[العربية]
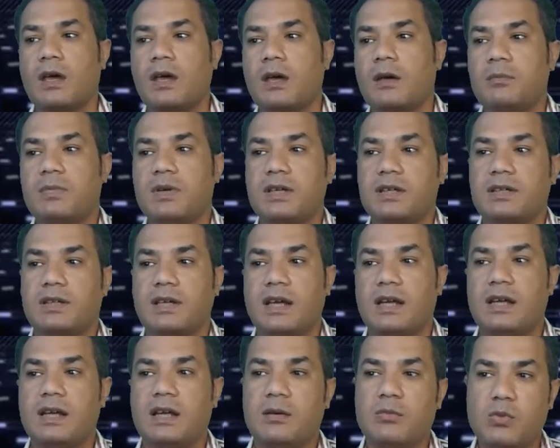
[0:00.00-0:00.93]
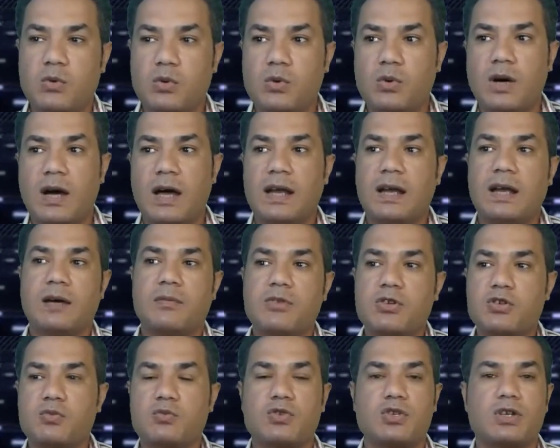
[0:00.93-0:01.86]
آه بيتكلموا قال لك
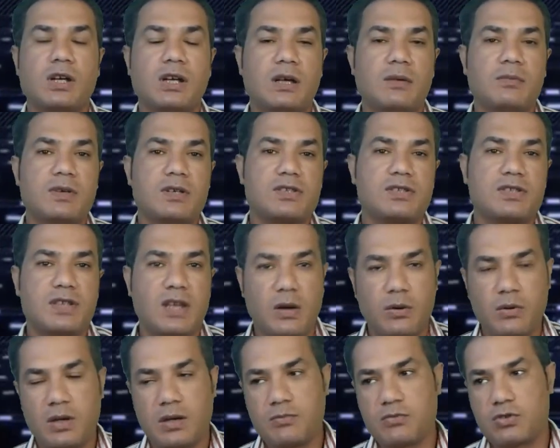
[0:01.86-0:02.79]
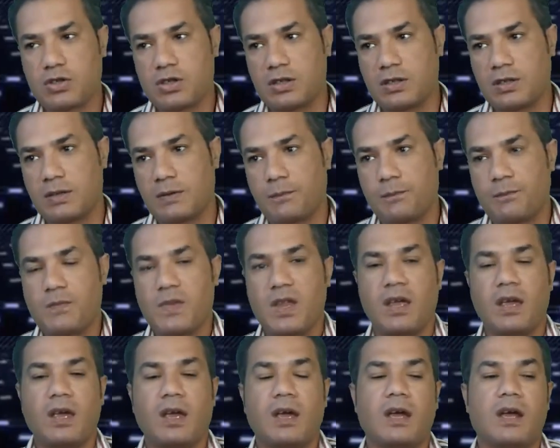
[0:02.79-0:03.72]
مش مشكلة بيرستاو يمشي
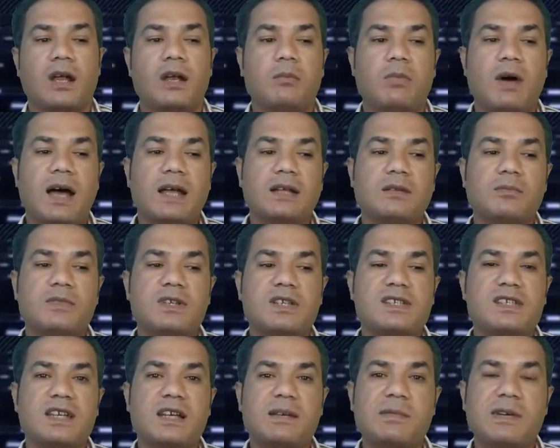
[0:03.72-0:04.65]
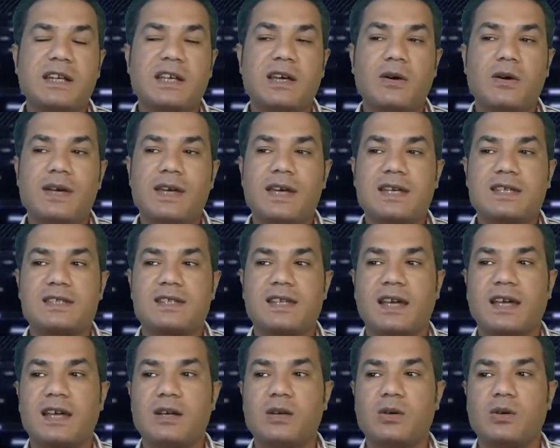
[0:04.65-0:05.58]
البعض من الزملكاوية
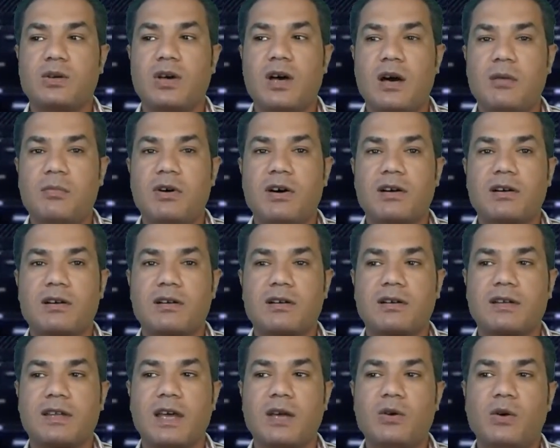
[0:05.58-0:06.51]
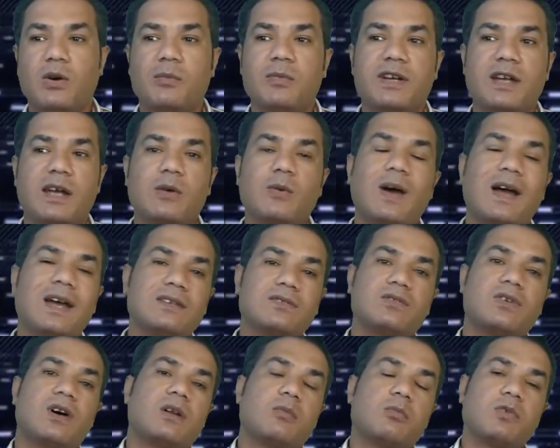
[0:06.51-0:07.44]
استغلوا الخبر كنوع من أنواع
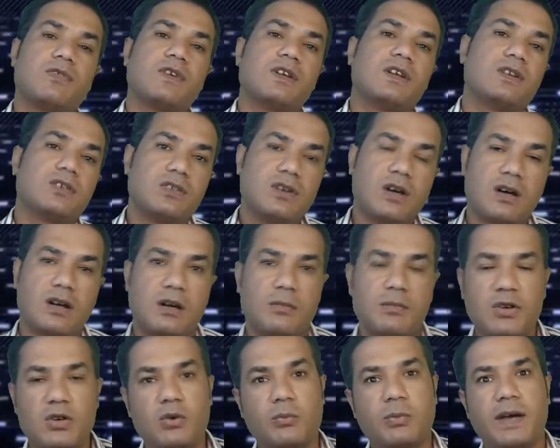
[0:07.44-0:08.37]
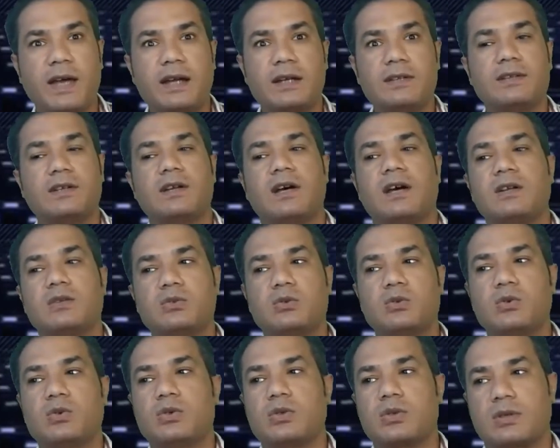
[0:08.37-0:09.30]
الضرب في الإدارة منهم خالد
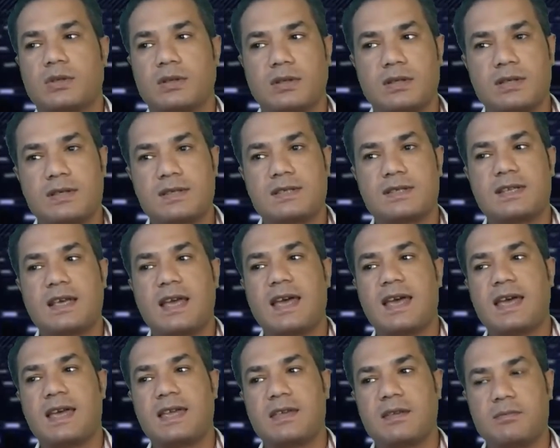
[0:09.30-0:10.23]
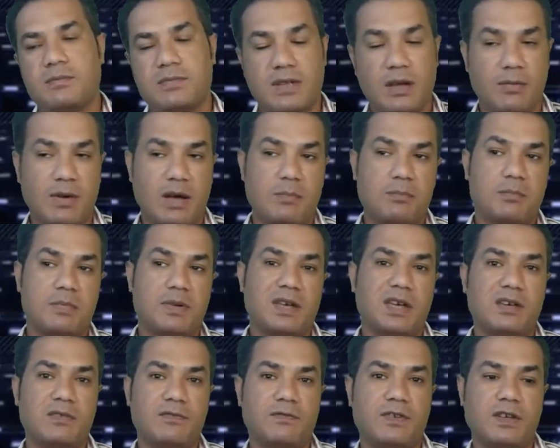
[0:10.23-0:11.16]
الغندور إزاي طبعا
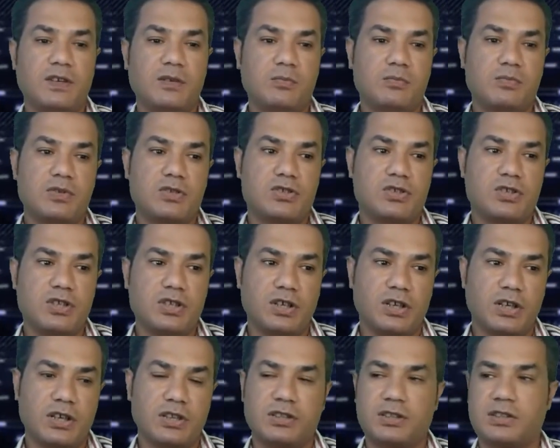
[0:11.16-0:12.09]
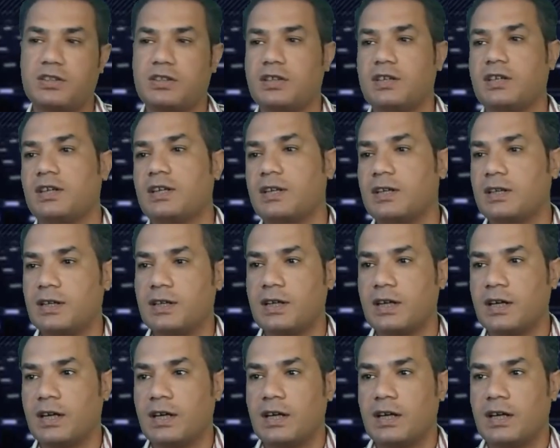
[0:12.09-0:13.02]
بينفي بصيغة آه
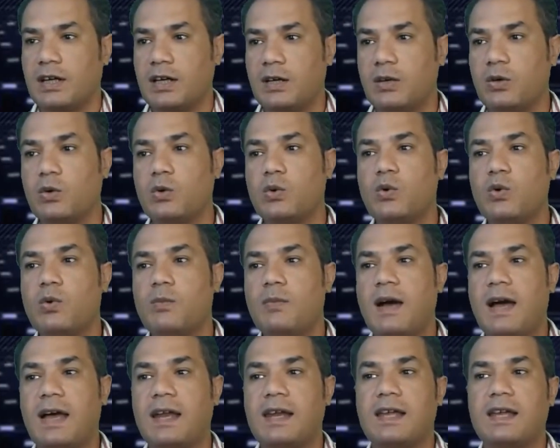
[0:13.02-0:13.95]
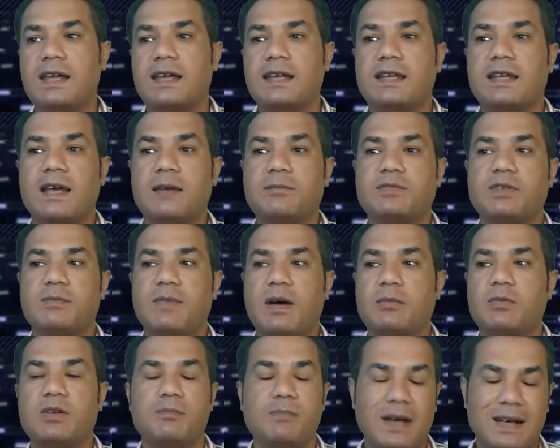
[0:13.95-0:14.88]
الهجوم على الكابتن
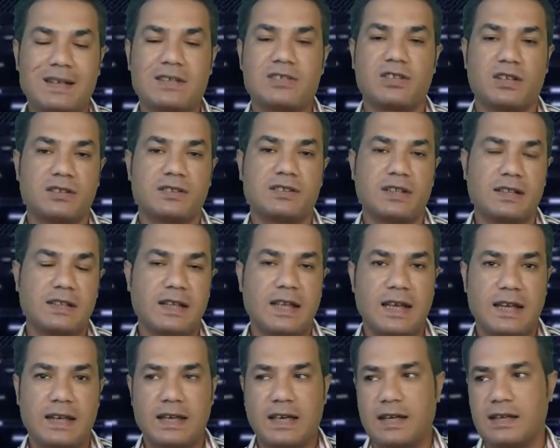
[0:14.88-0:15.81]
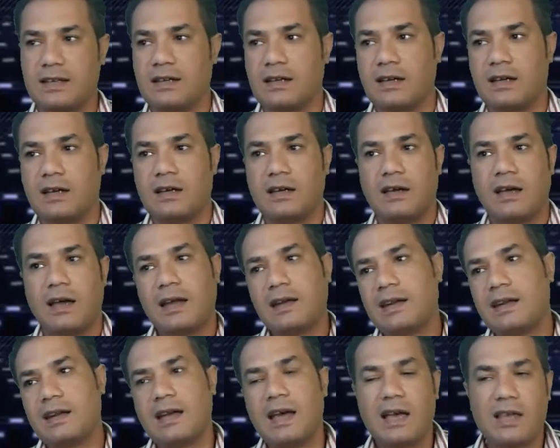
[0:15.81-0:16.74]
محمود مجلس اداره النادي الاهلي يعني
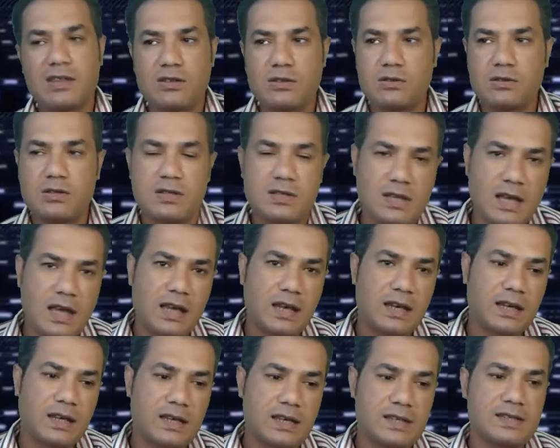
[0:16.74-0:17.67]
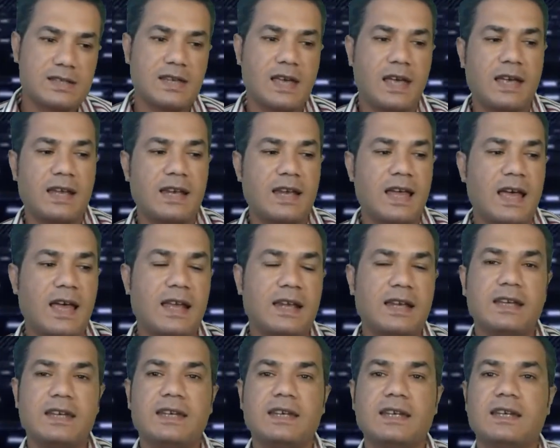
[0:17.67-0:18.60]
انا لا اظن ذلك ازاي
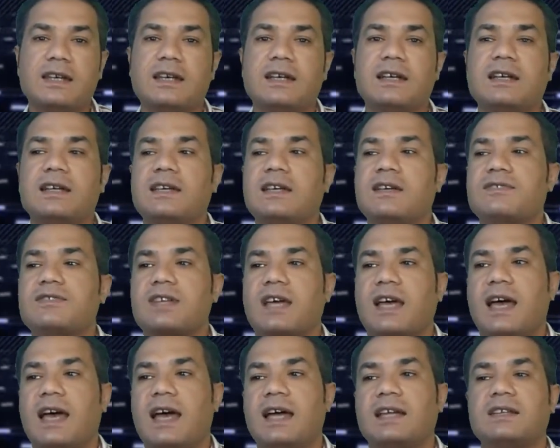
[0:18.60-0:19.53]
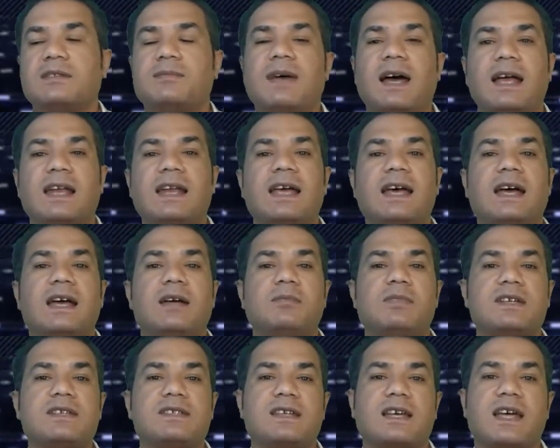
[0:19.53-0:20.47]
الاهلي يفسخ عقد مع
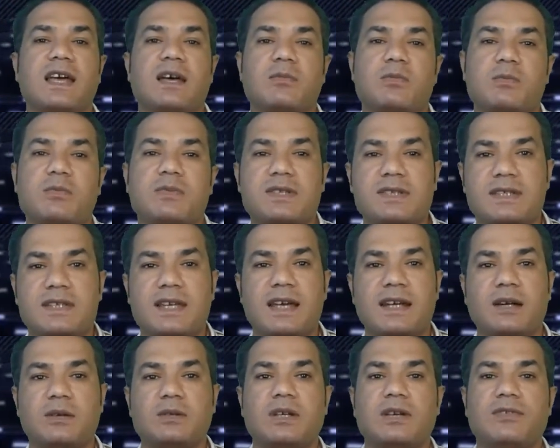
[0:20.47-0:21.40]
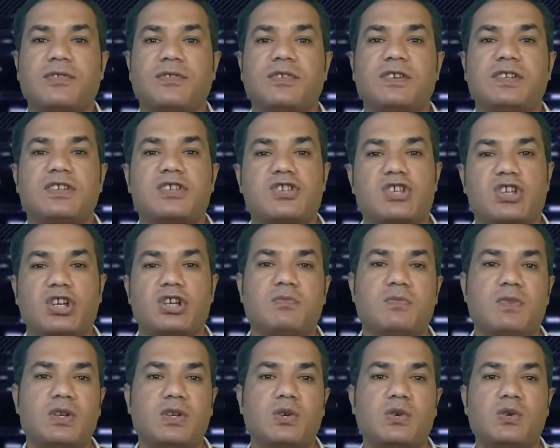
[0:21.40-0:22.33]
لاعب لسه جايبه من سنه ودافع فيه
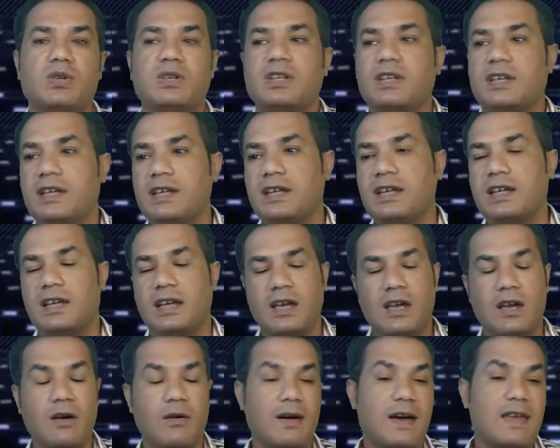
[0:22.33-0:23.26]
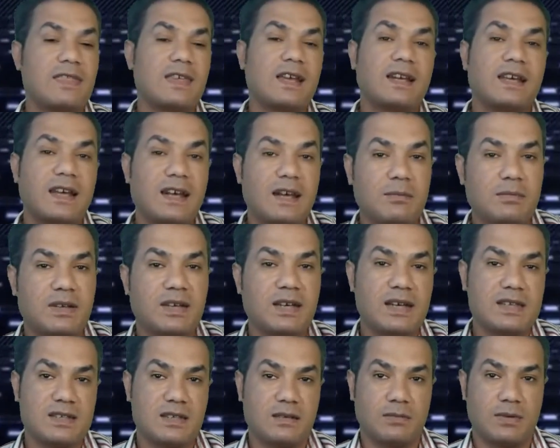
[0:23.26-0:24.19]
90 مليون جنيه هذا الكلام
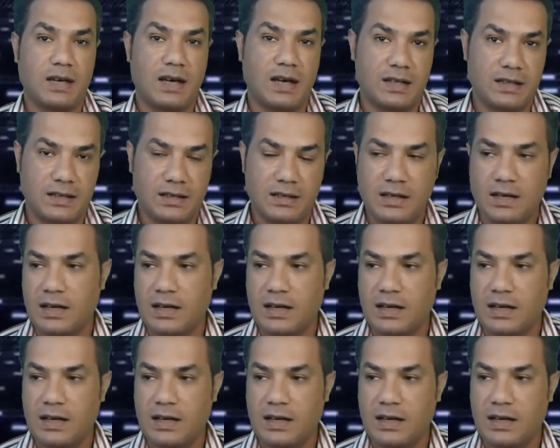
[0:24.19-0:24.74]
كذب يعني